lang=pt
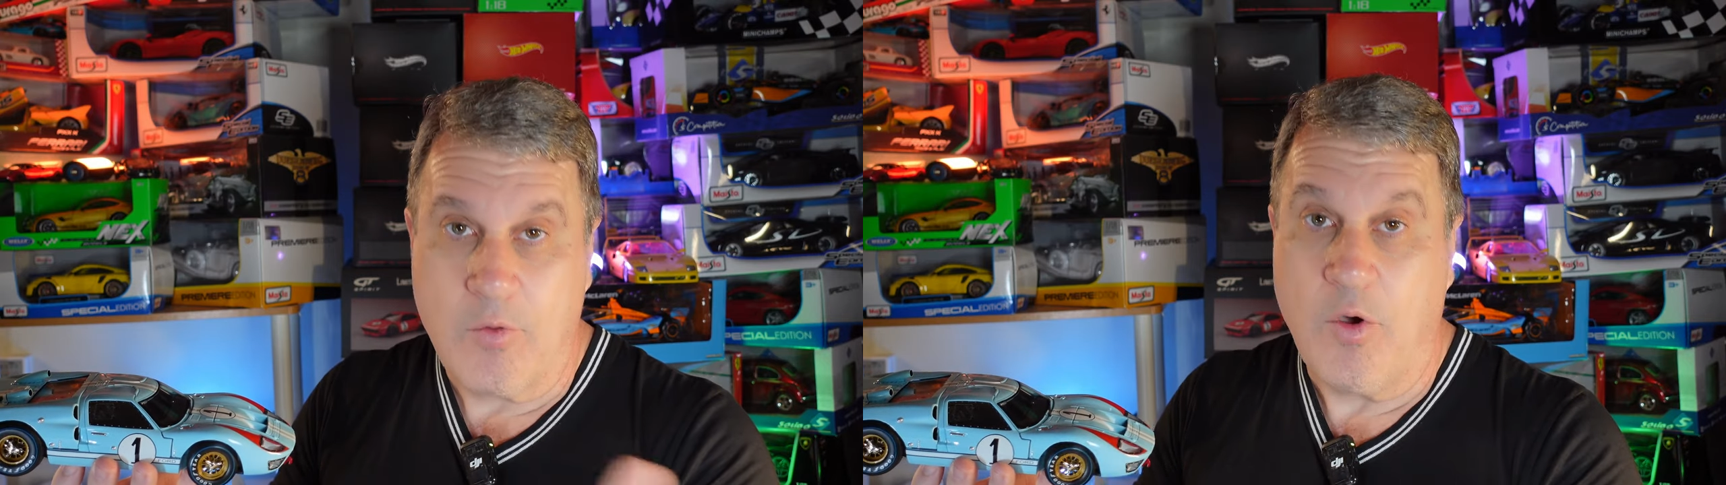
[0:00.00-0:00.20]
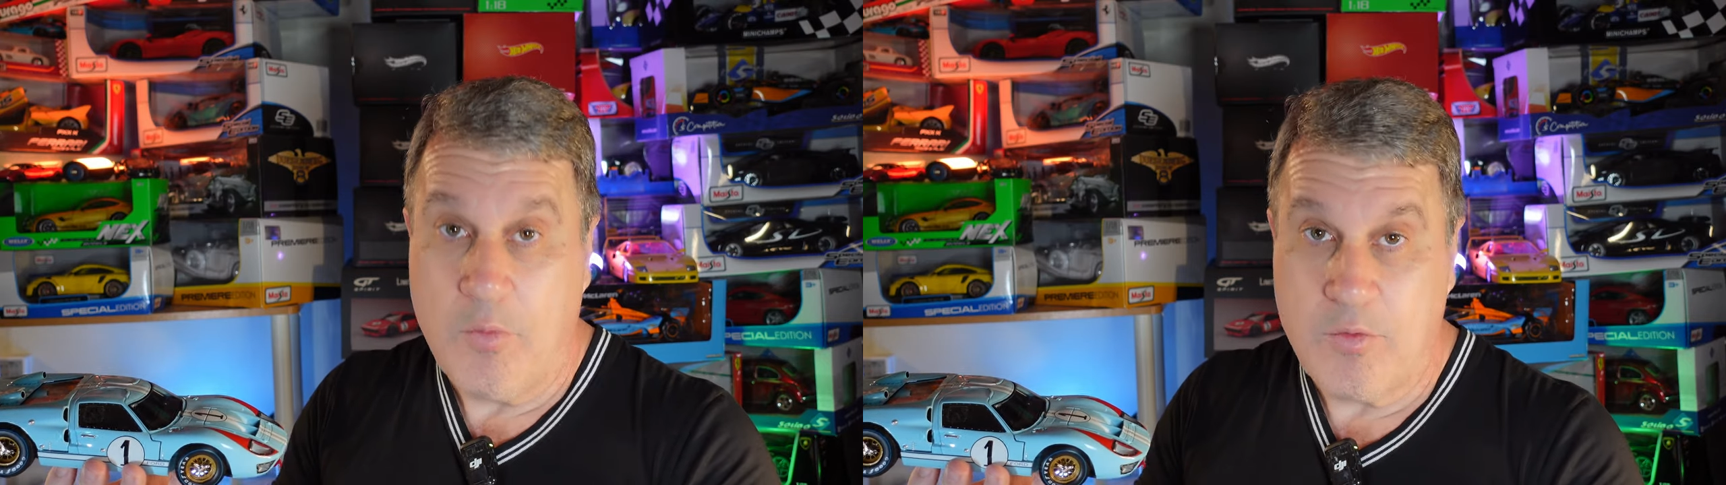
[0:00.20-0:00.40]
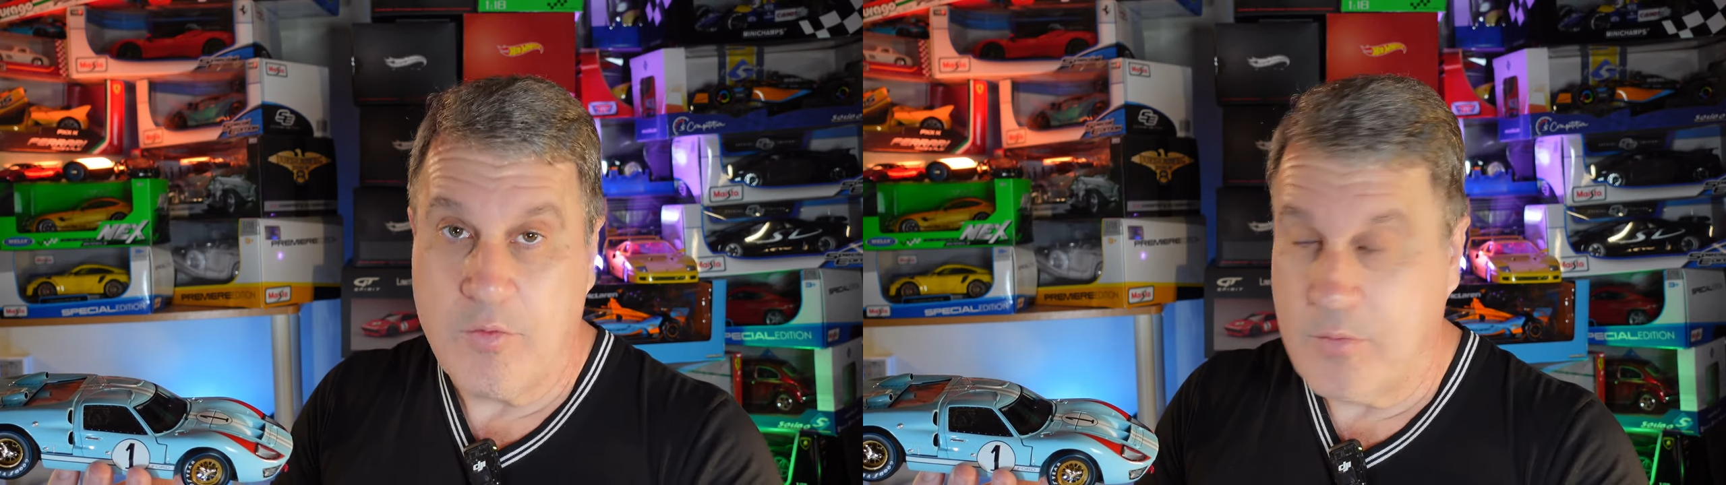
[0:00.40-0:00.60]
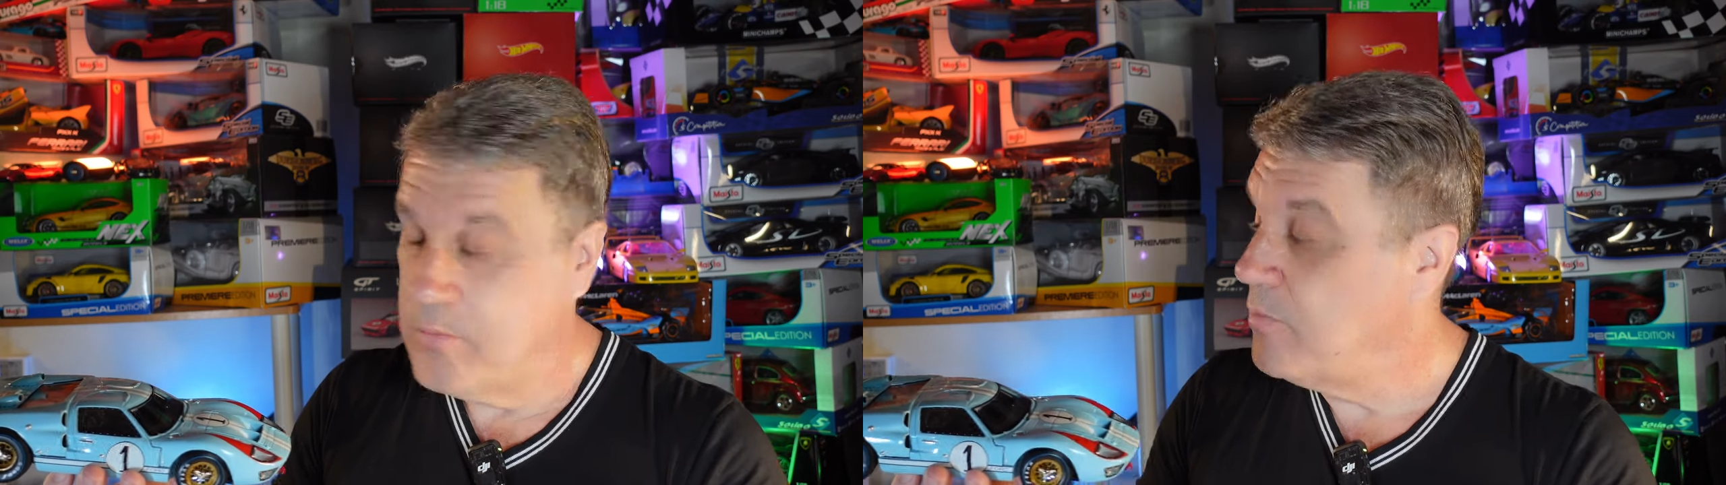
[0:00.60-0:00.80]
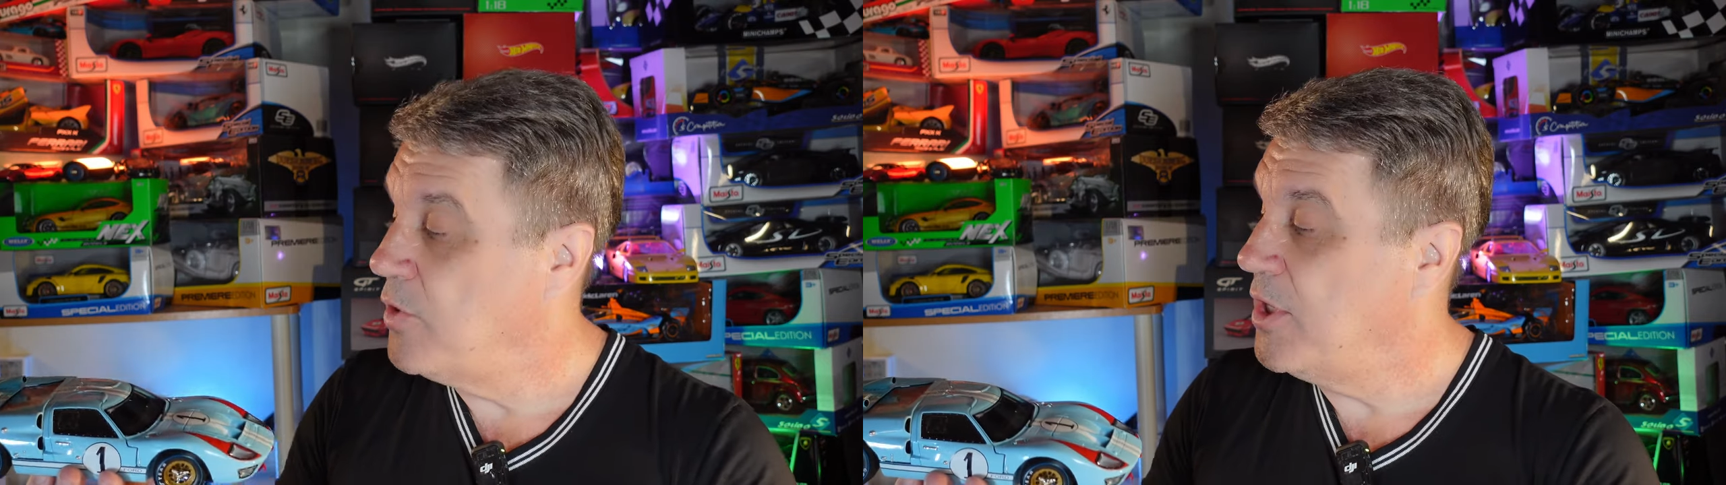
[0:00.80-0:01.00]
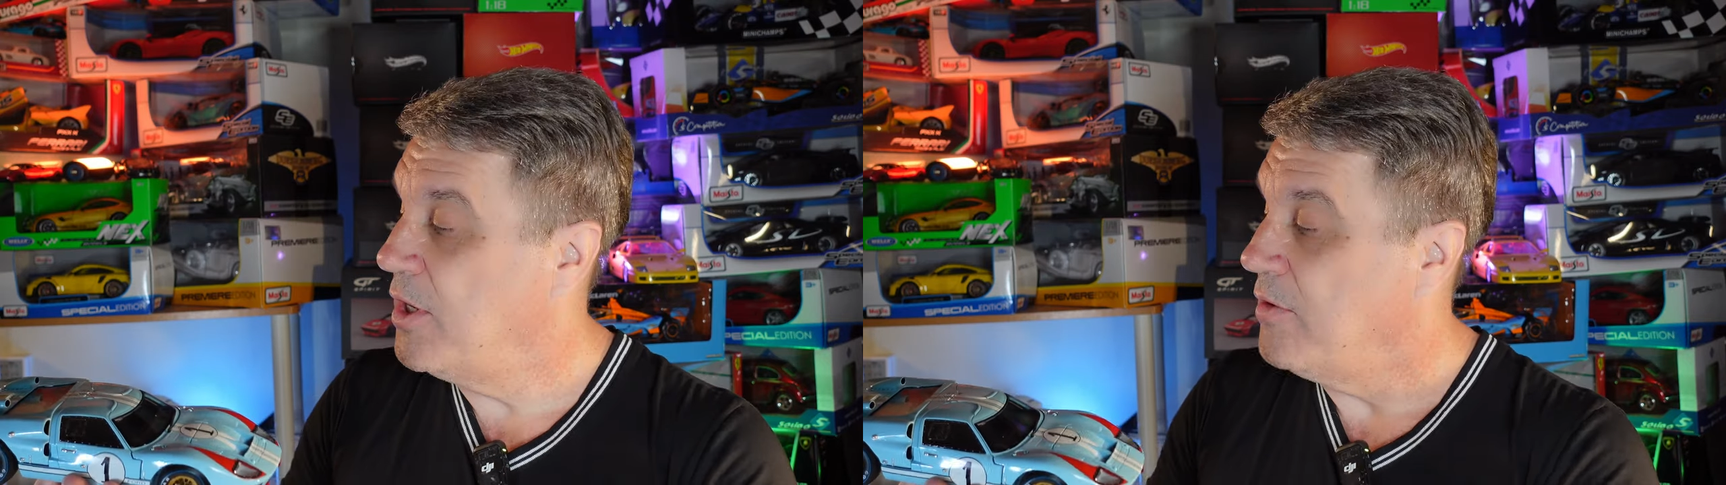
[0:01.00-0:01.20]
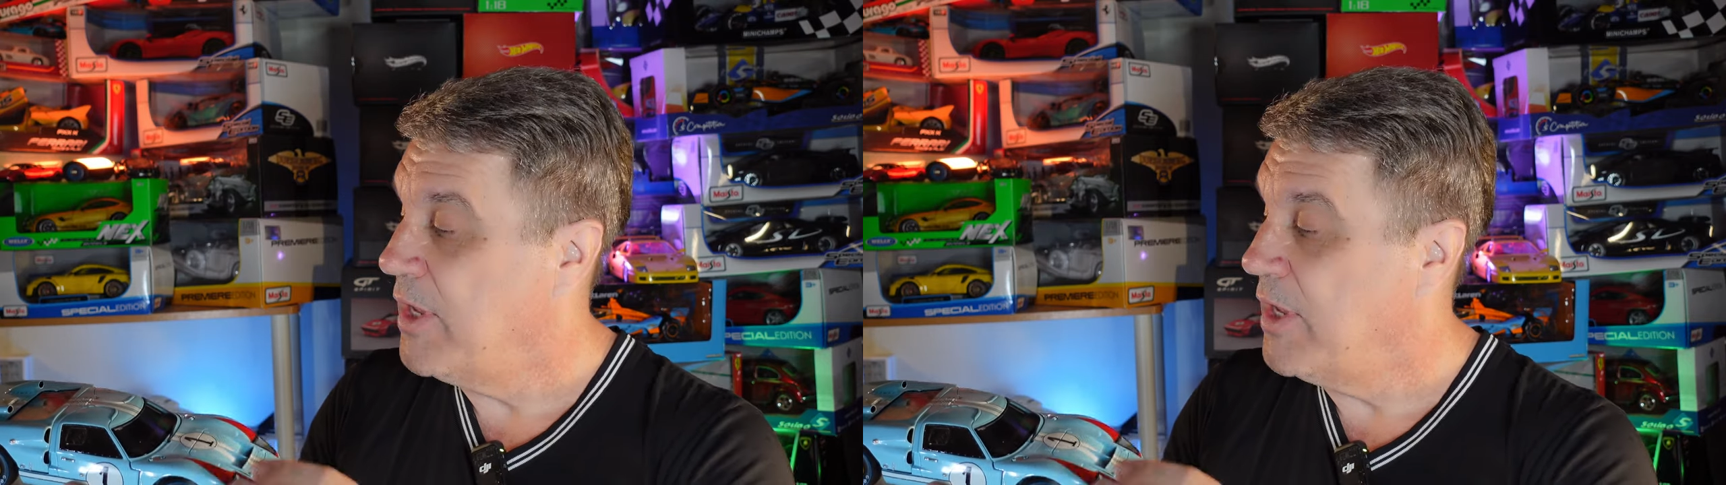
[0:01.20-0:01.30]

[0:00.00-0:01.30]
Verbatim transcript: como no modelo